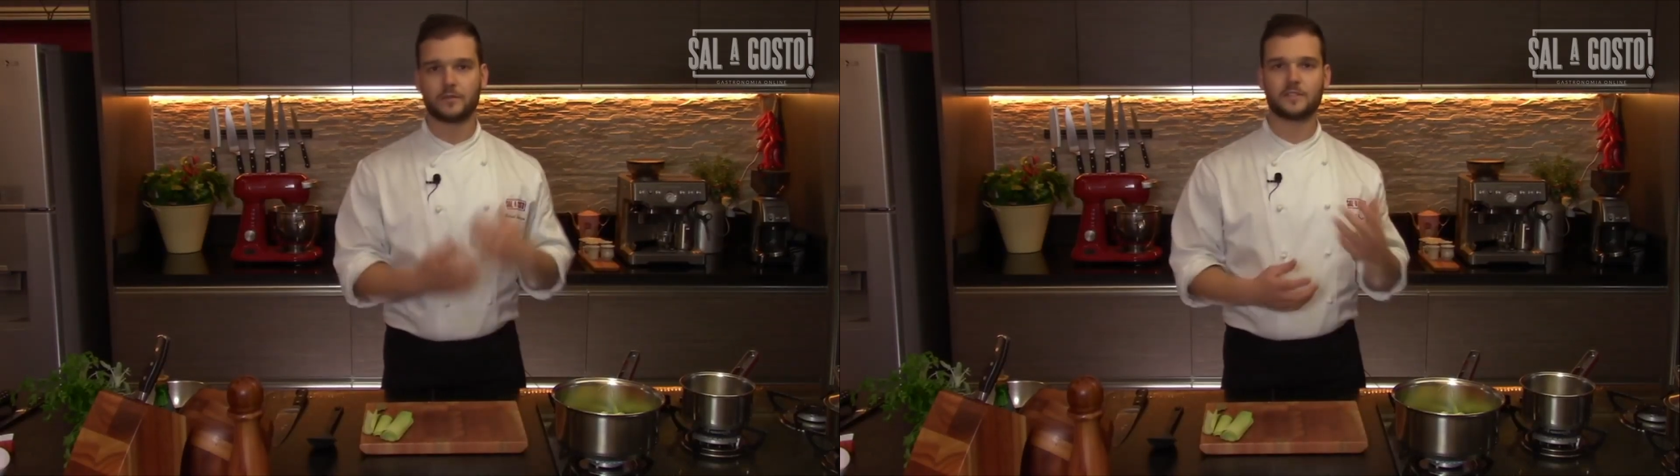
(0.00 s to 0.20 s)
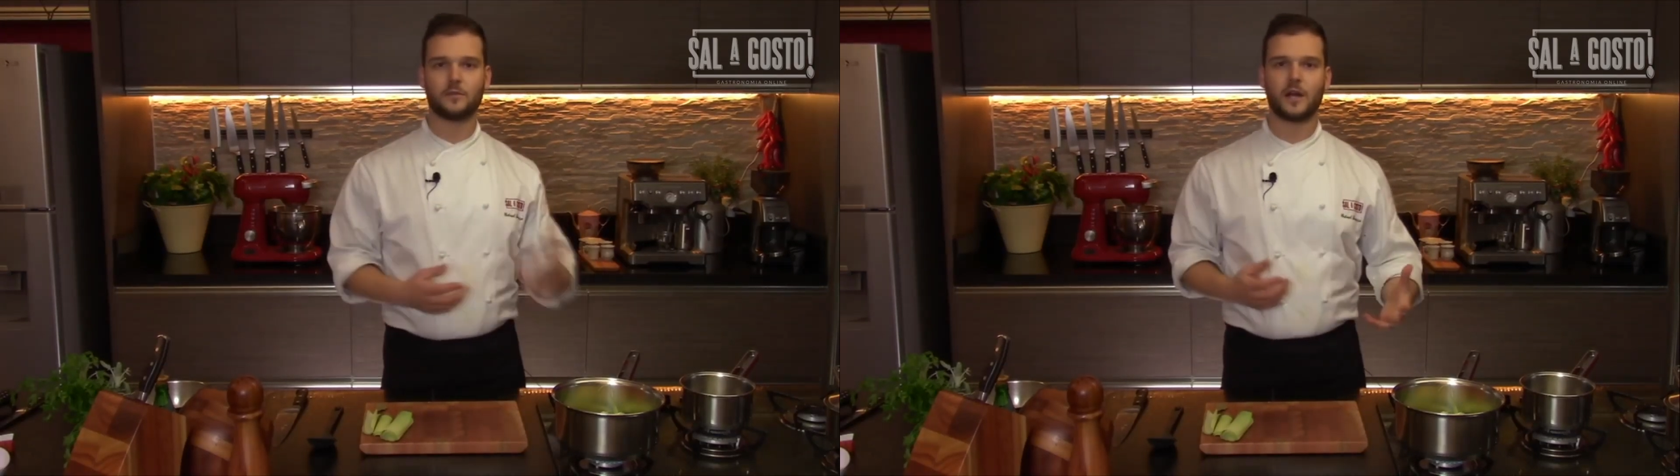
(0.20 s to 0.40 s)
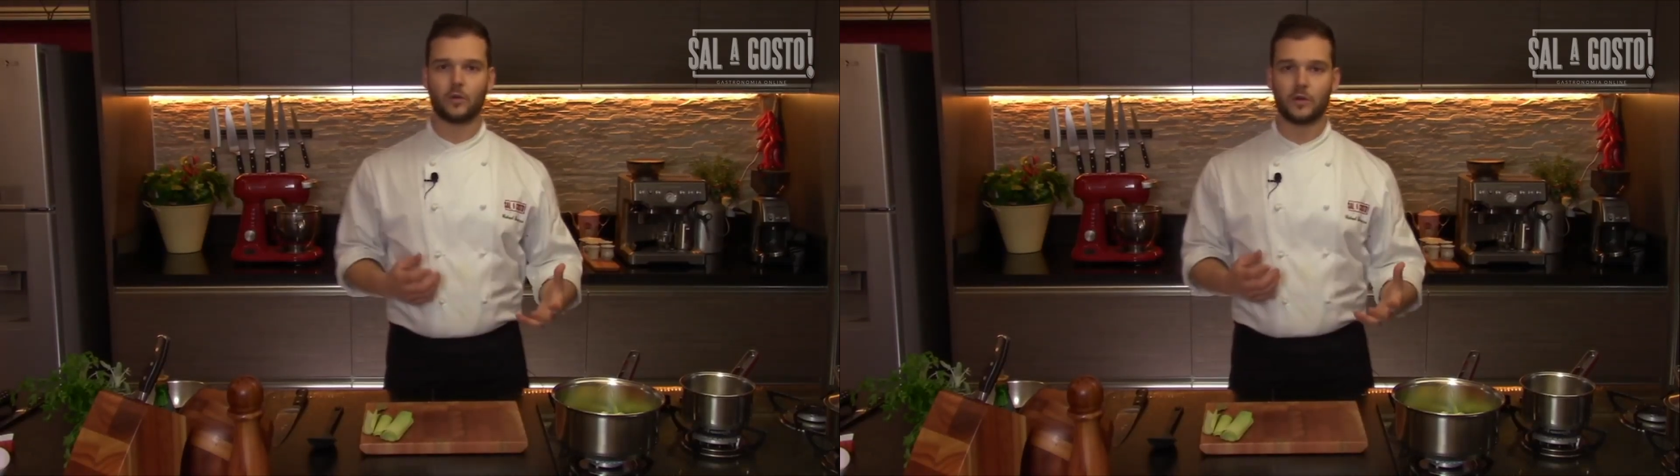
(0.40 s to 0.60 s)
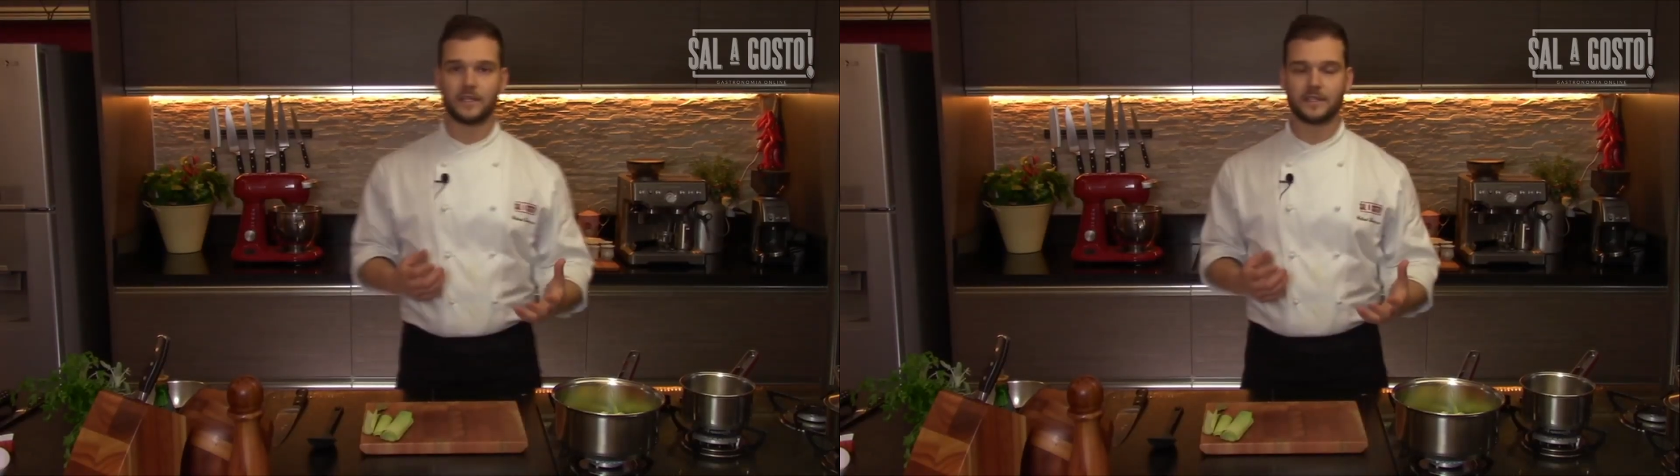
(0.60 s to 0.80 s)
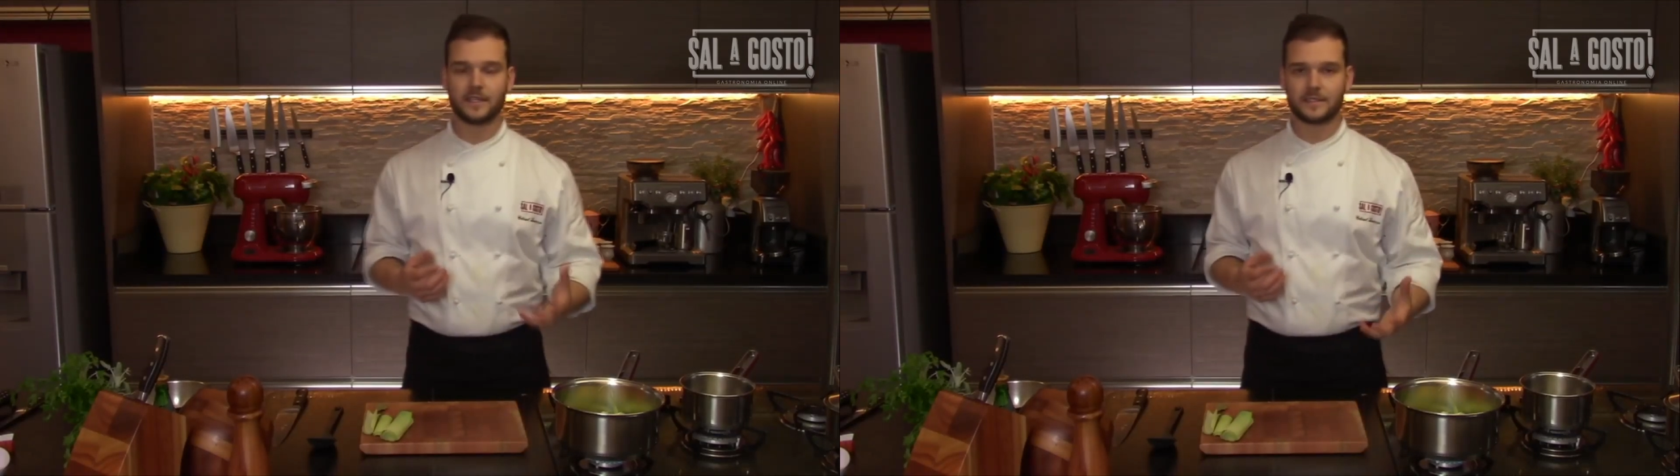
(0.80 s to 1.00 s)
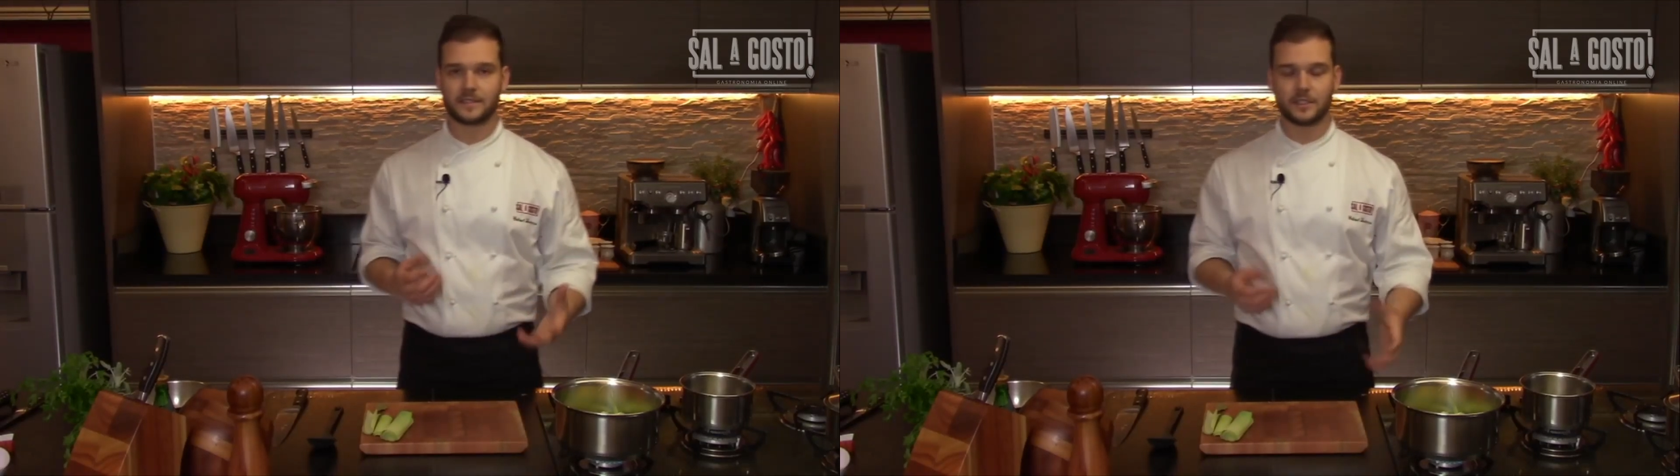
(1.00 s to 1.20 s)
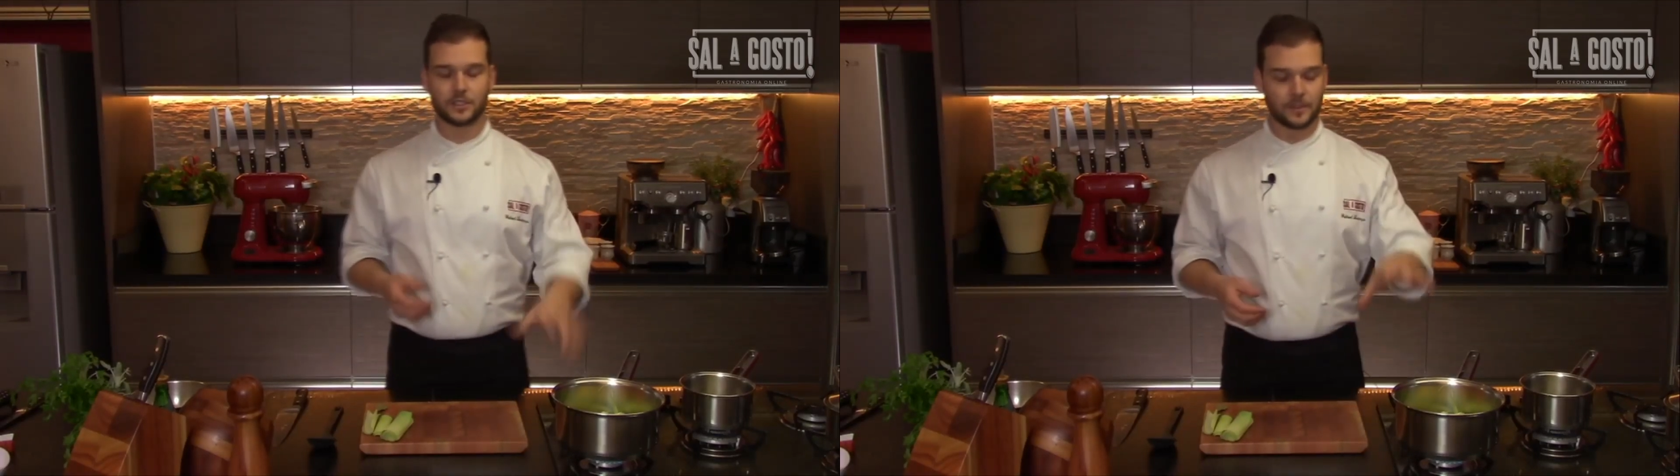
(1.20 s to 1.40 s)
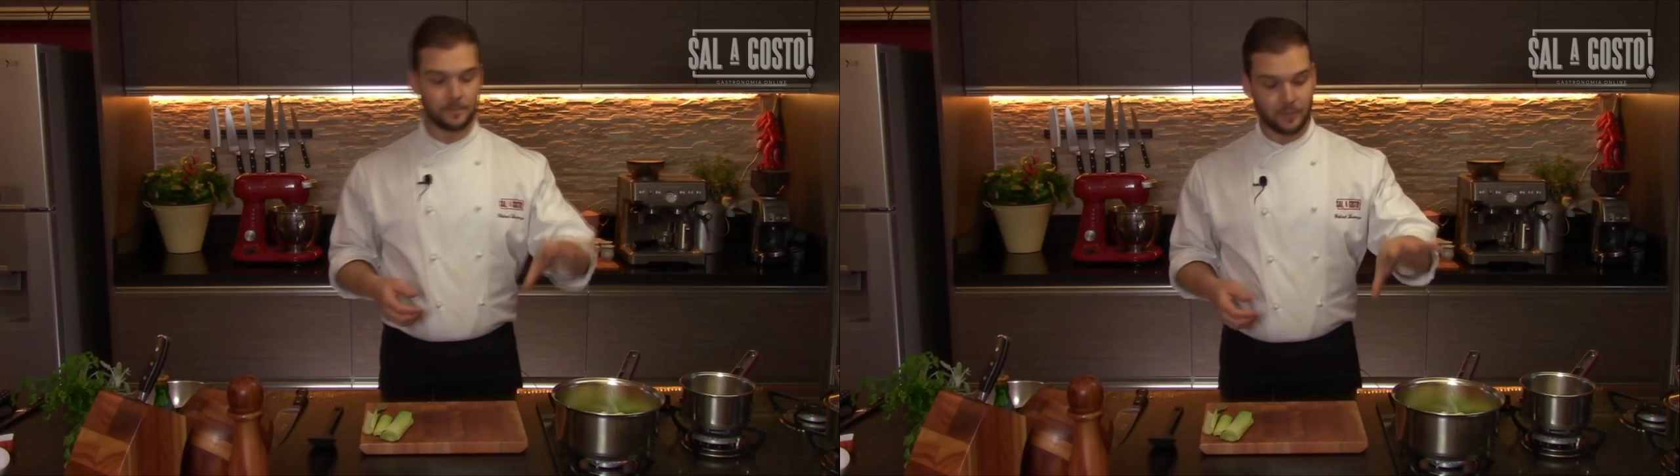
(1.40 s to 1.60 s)
vão fazer uma cor
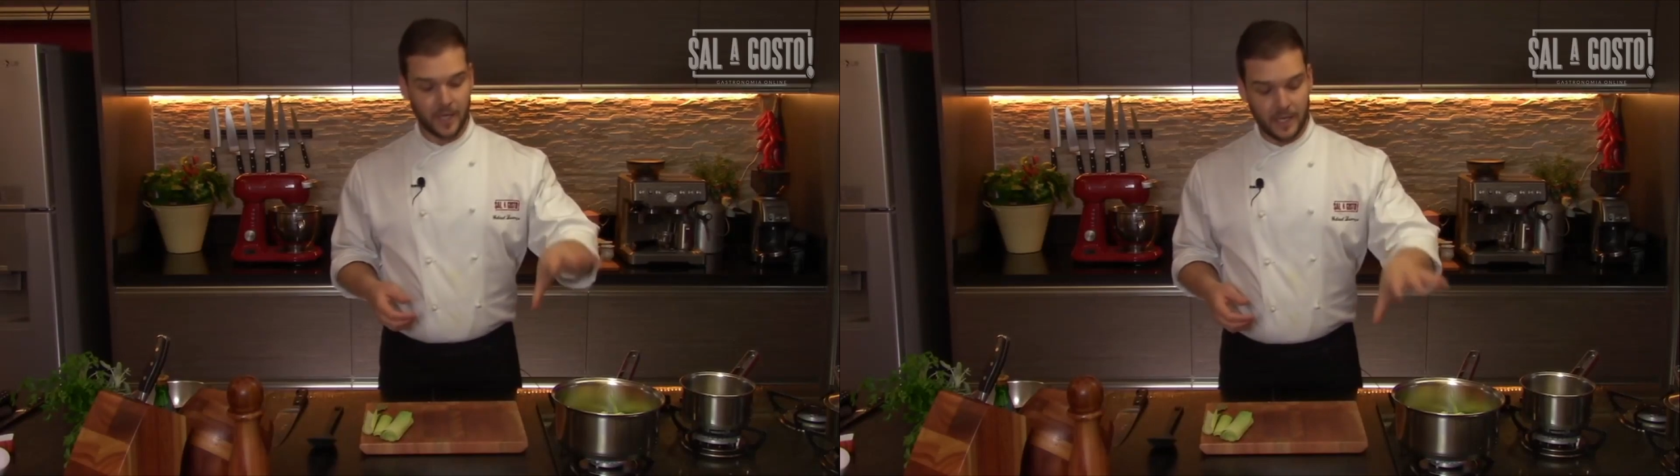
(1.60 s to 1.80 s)
interessante